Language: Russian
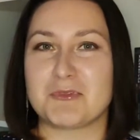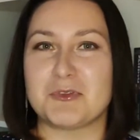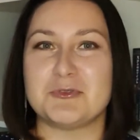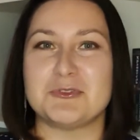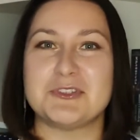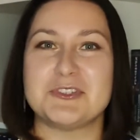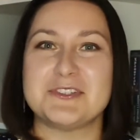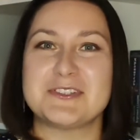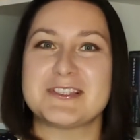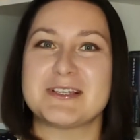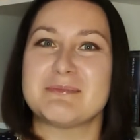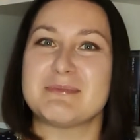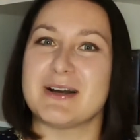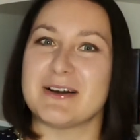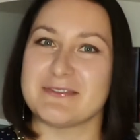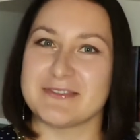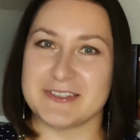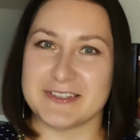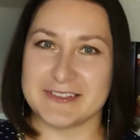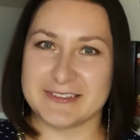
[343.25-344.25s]
очень
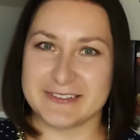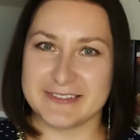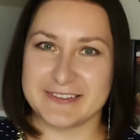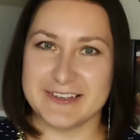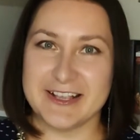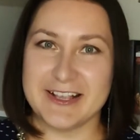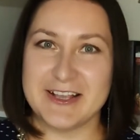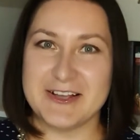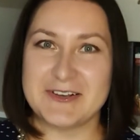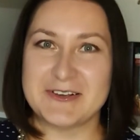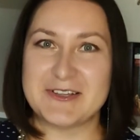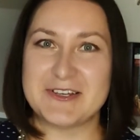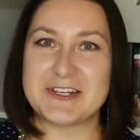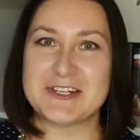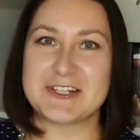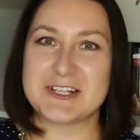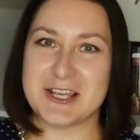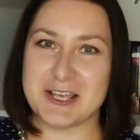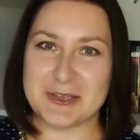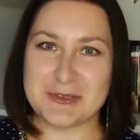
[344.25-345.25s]
забавно
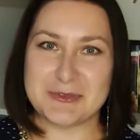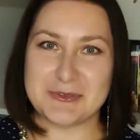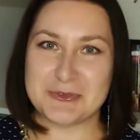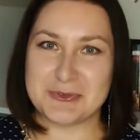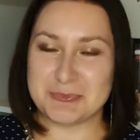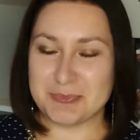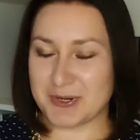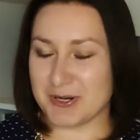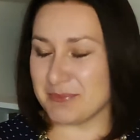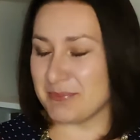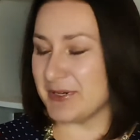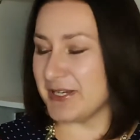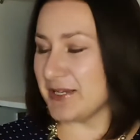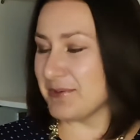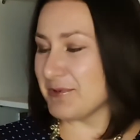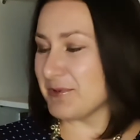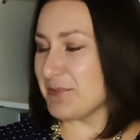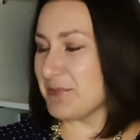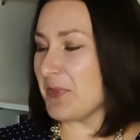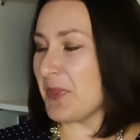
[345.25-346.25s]
решают эту
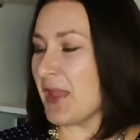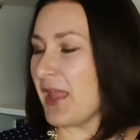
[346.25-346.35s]
проблему.